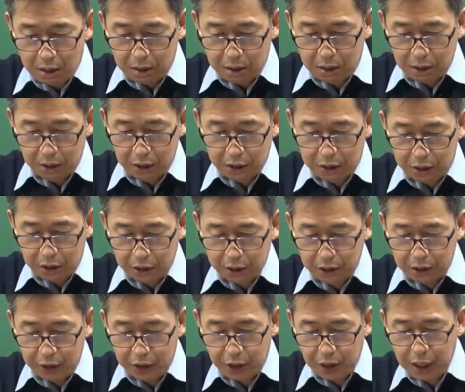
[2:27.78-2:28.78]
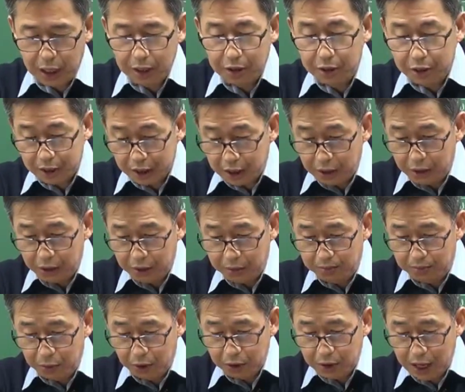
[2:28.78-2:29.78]
그 저기 저 열에너지
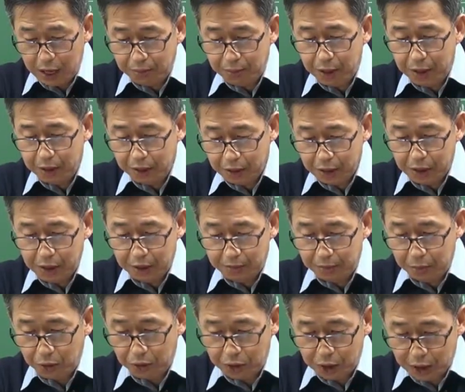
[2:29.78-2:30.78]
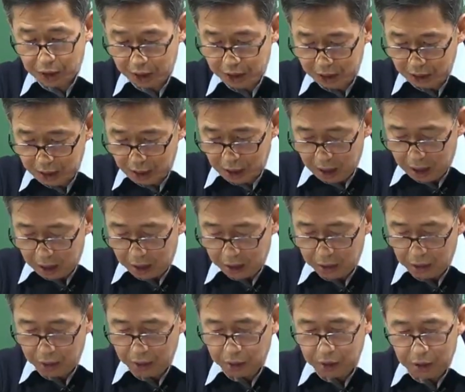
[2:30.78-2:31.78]
뭐 내부에너지든 뭐든
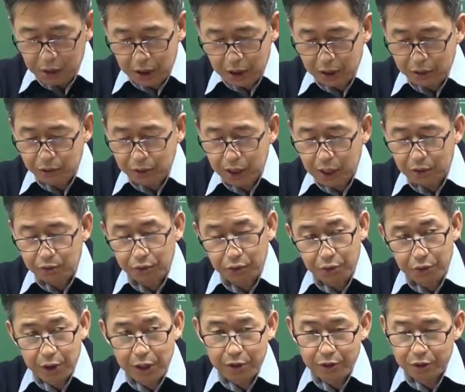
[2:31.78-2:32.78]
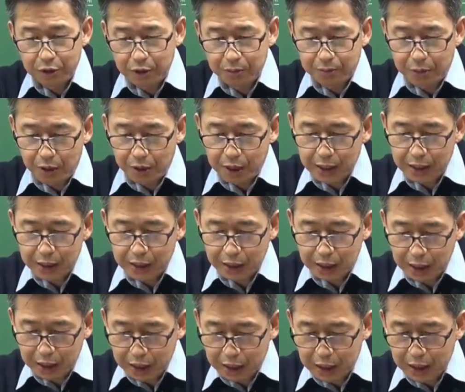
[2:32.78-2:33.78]
이런 것들을 우리가 운동 에너지로
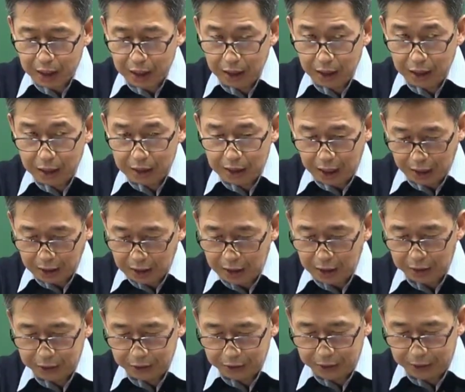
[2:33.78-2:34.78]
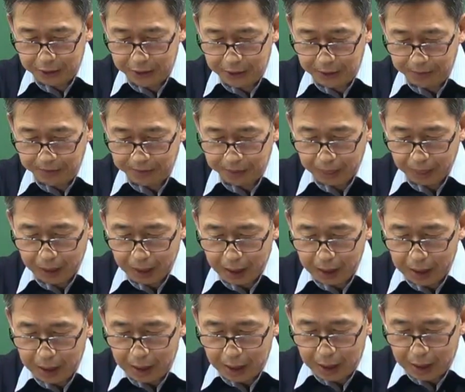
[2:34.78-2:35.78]
변환시키는 장치이죠.
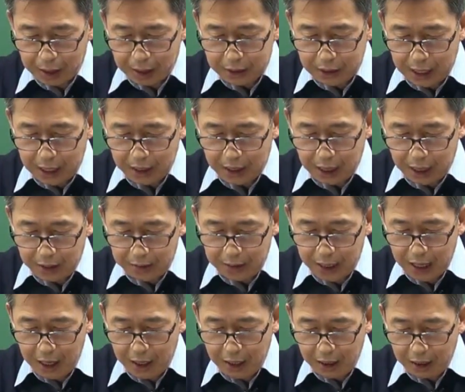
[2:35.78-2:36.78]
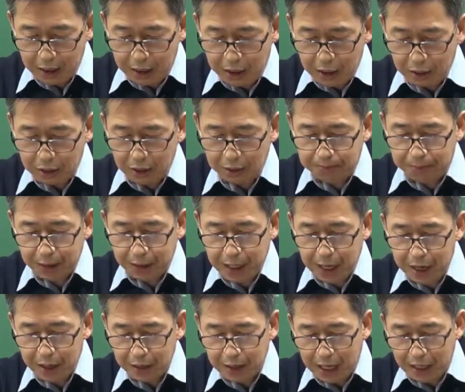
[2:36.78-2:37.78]
자, 다음에 여기서
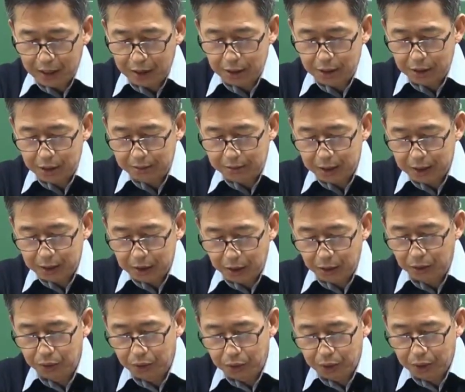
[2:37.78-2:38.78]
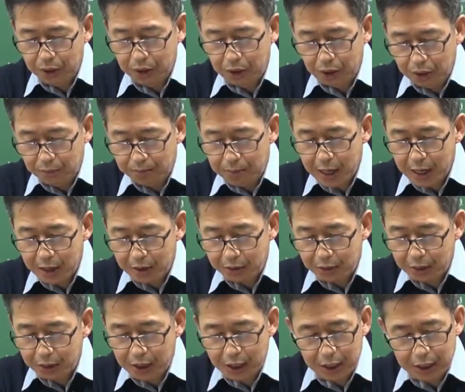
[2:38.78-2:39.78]
비가역 단열 흐름에서 온도는 흐름
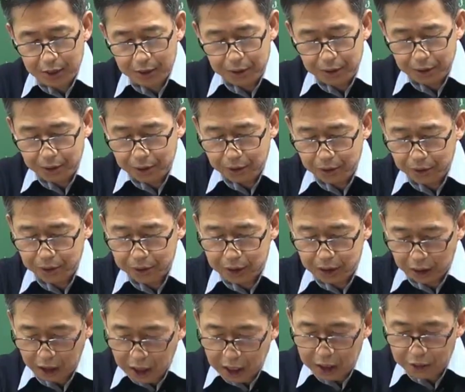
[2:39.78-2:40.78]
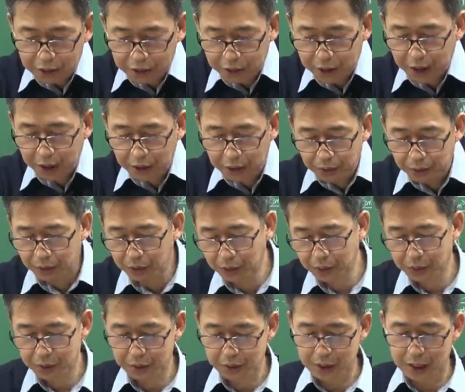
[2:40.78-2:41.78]
방향으로 어떻게 돼요? 이거 증가할 수도 있고
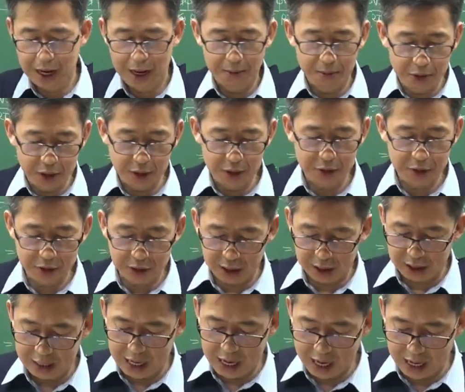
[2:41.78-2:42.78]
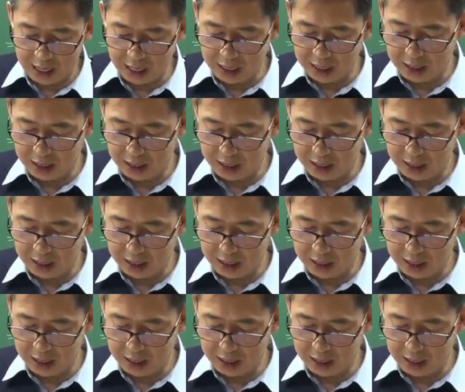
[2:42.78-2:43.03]
감소할 수도 있다.